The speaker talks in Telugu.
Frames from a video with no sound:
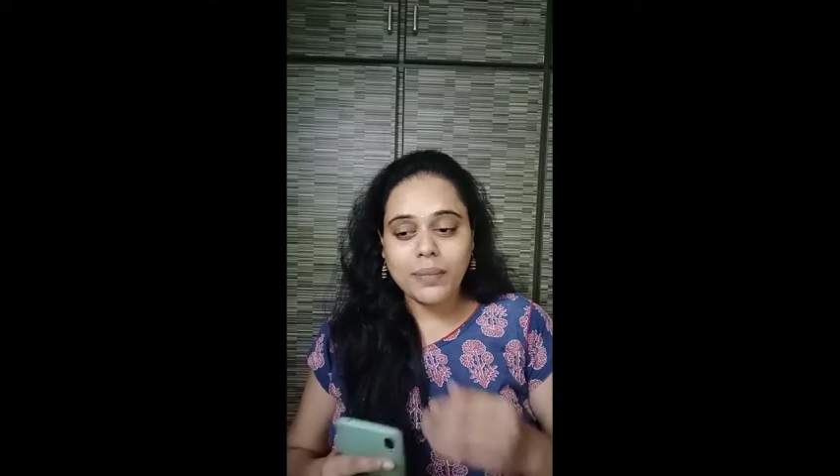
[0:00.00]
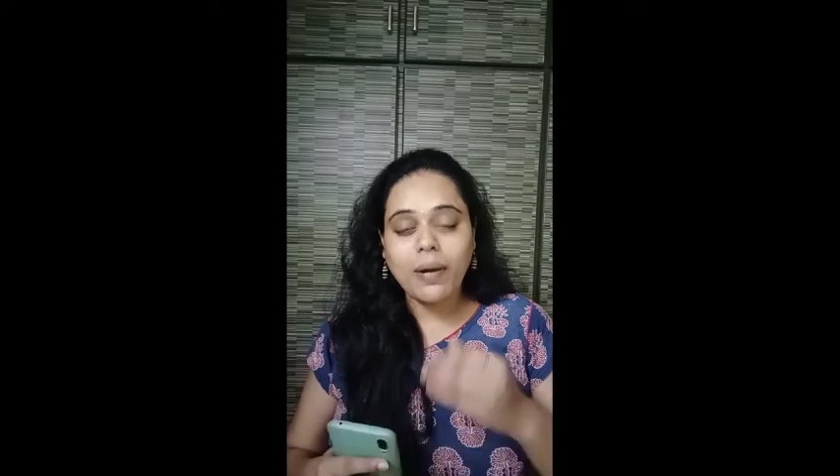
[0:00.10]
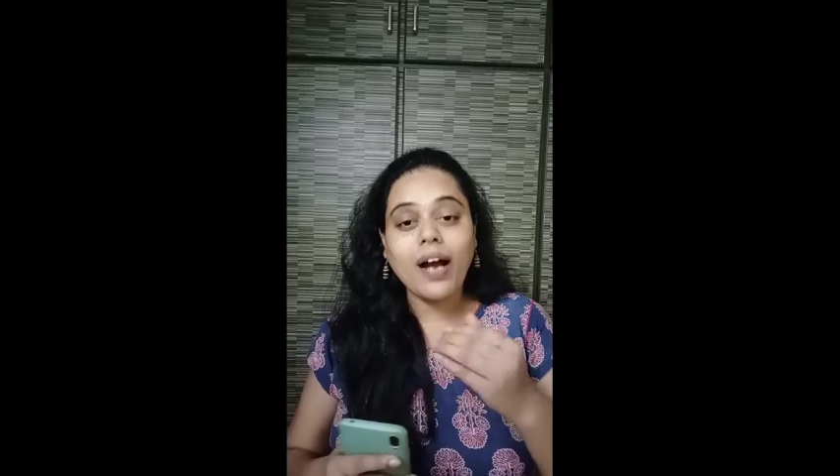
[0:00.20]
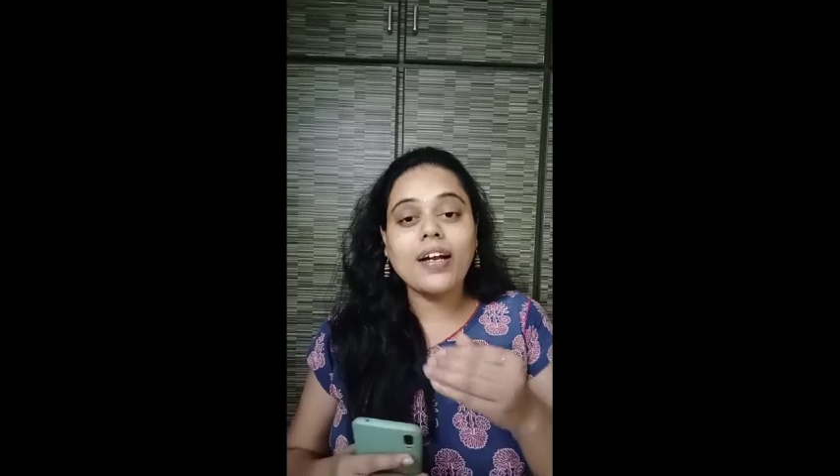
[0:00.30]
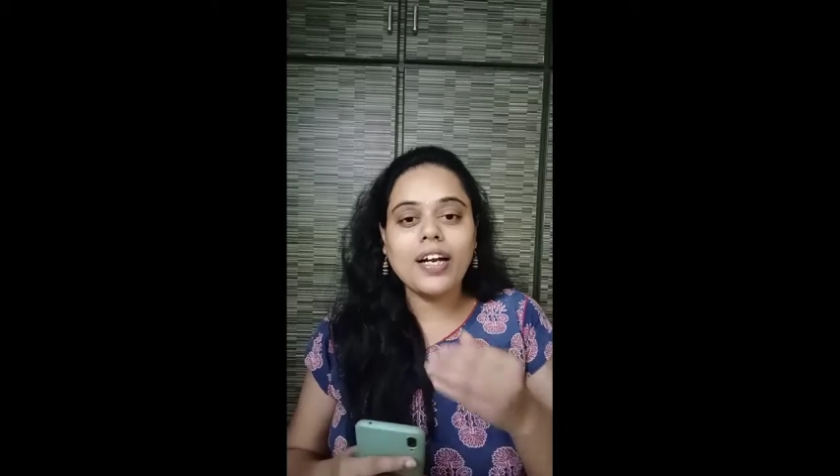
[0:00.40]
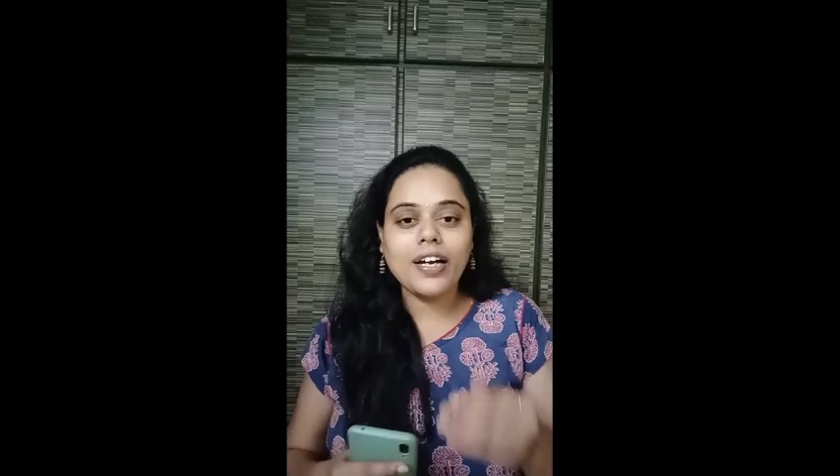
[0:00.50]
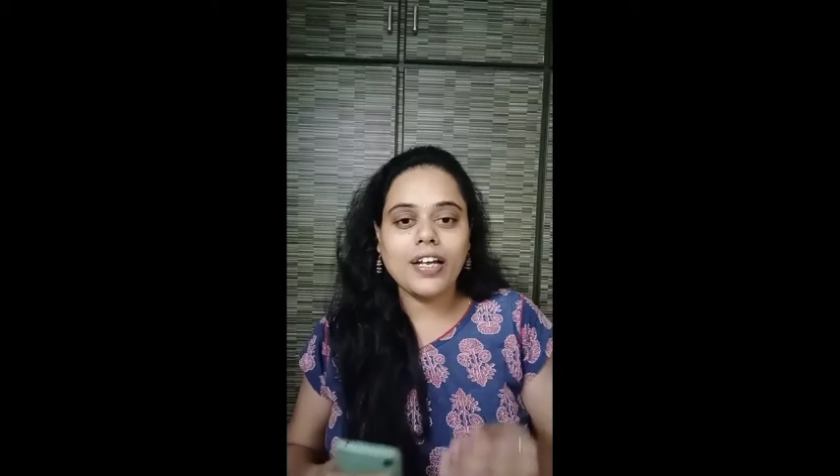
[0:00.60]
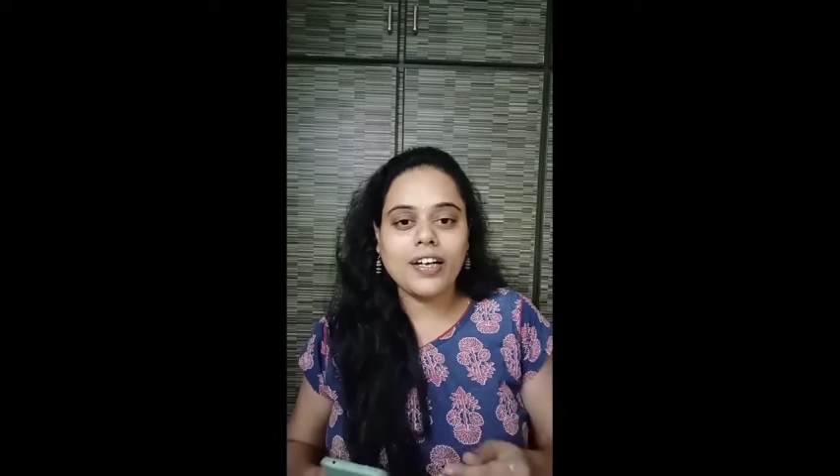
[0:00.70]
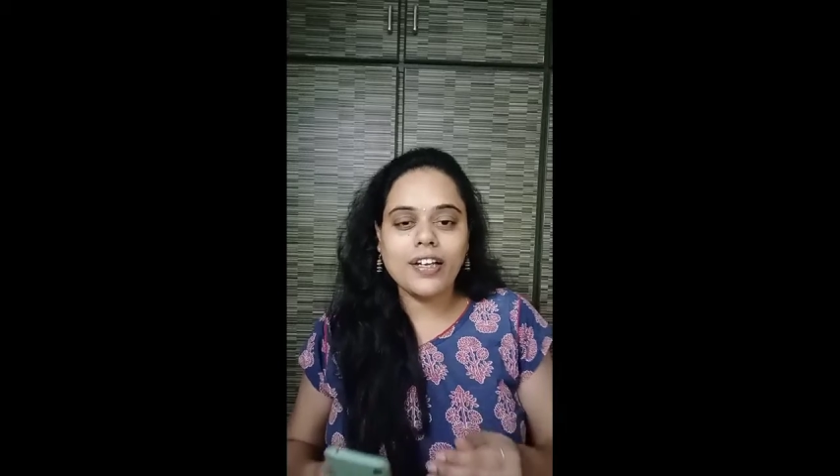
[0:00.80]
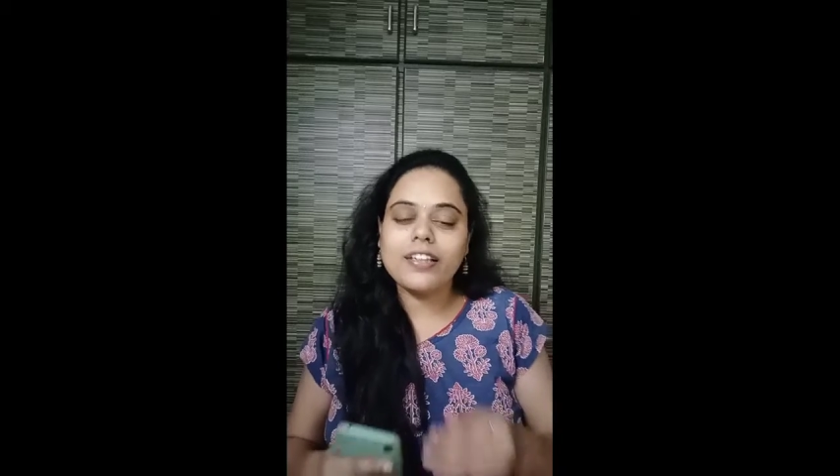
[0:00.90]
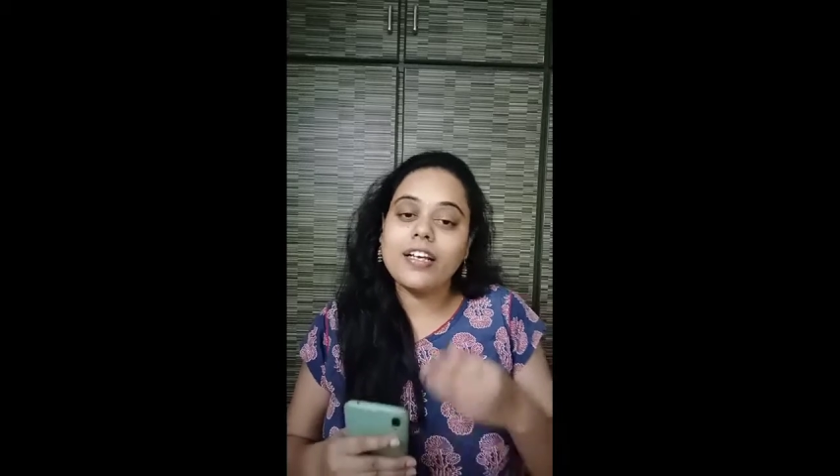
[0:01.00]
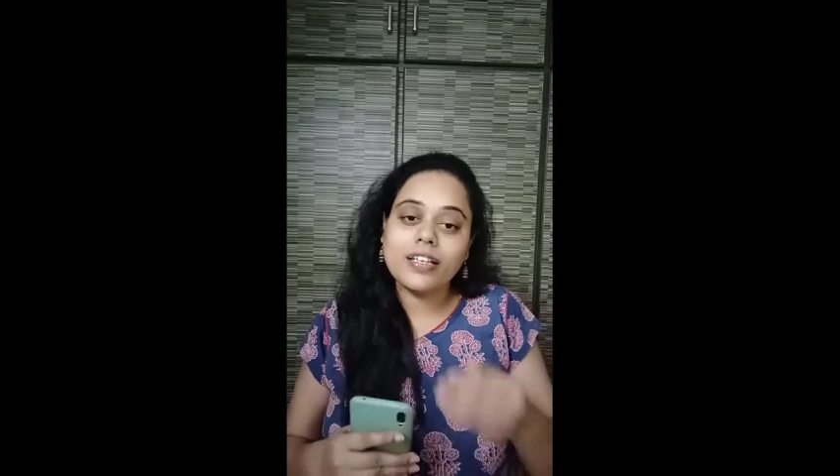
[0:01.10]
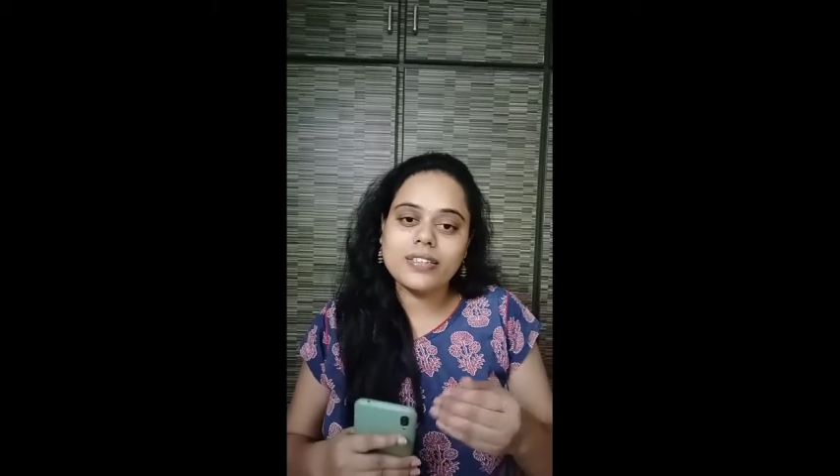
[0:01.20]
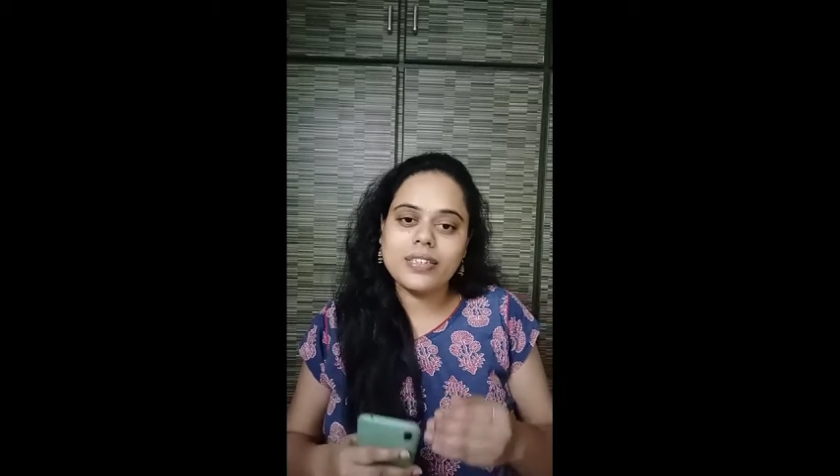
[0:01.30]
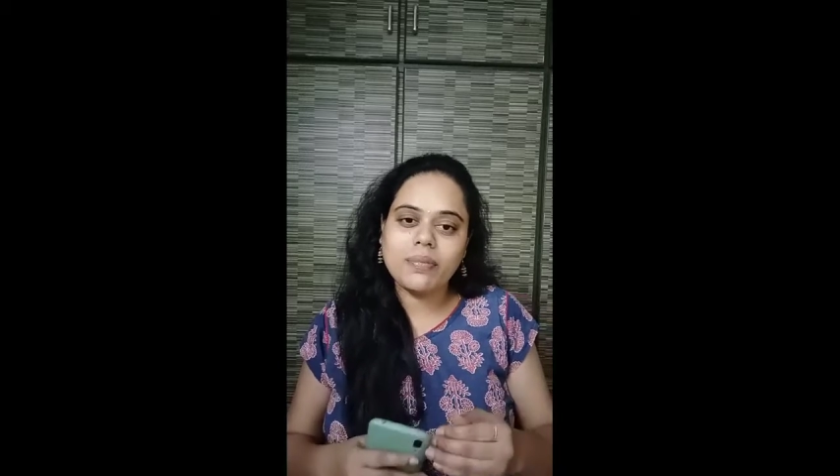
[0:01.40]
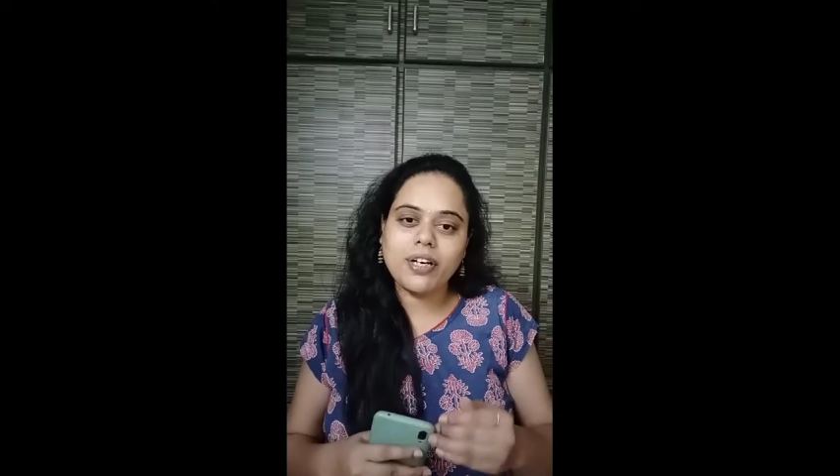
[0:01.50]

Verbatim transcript: మాట్లాడారంటే తనకి ఇష్టం